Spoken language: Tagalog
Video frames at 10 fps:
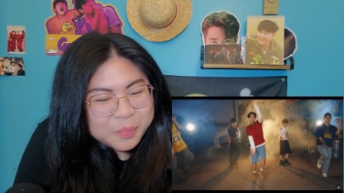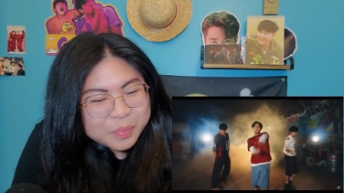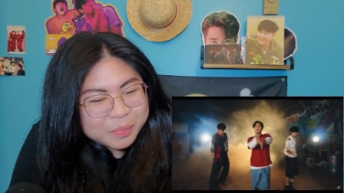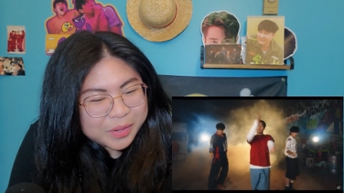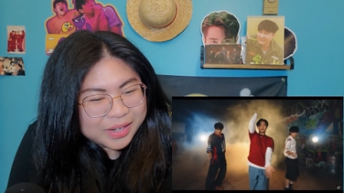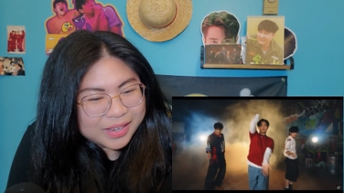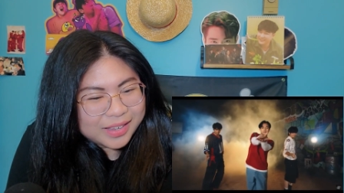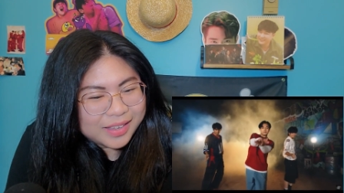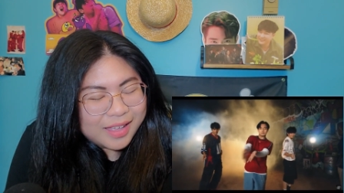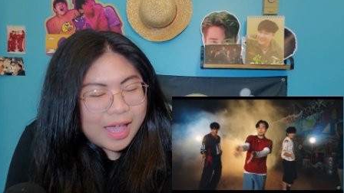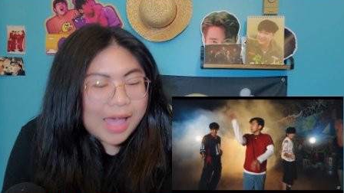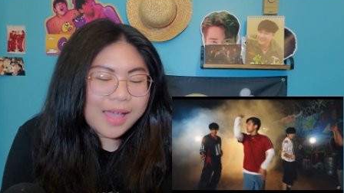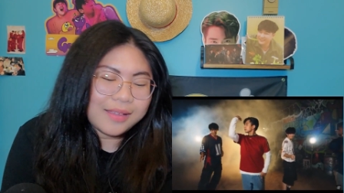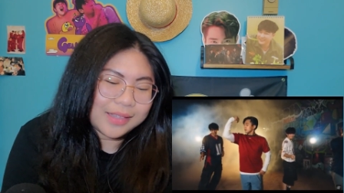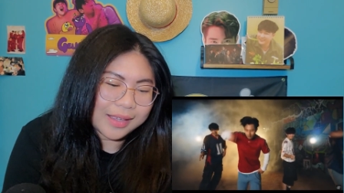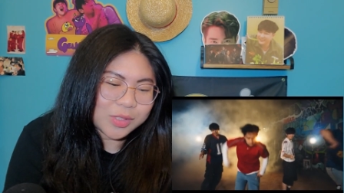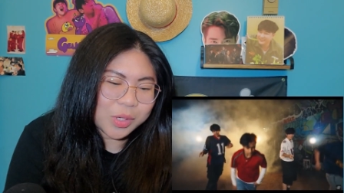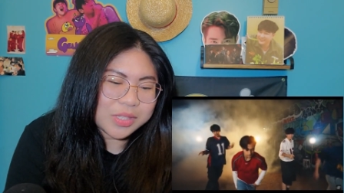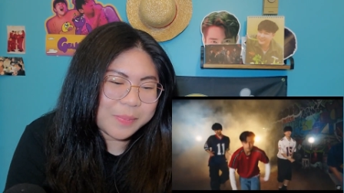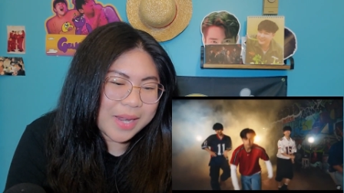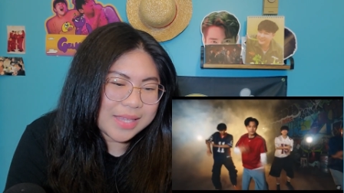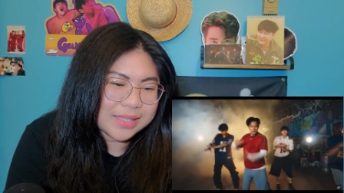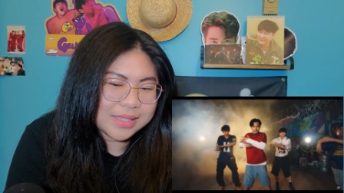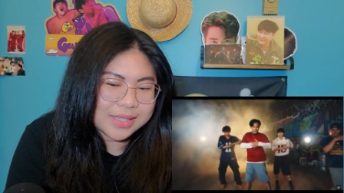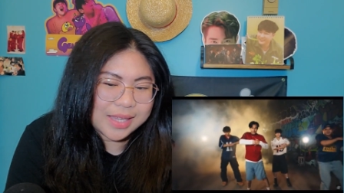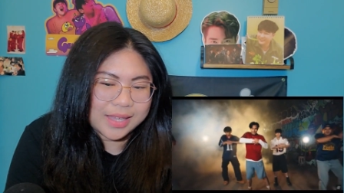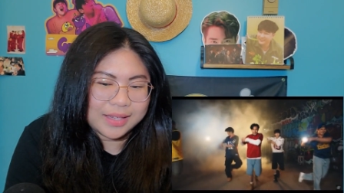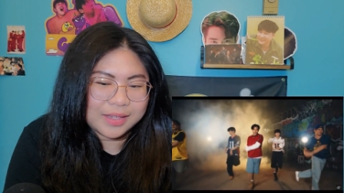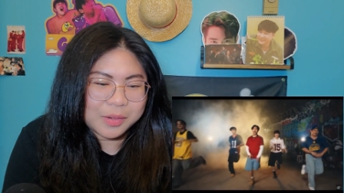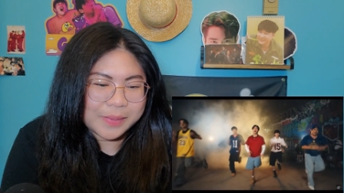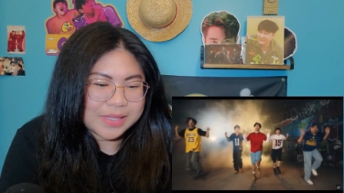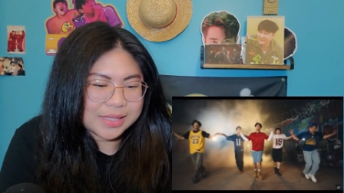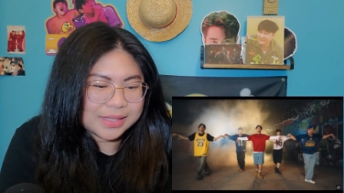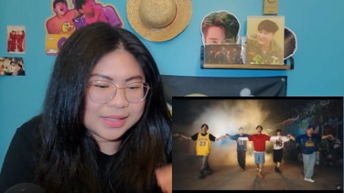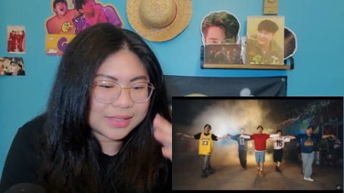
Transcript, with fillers: Pare. Ah! Naka-shorts pala si JL. Hindi ko napansin.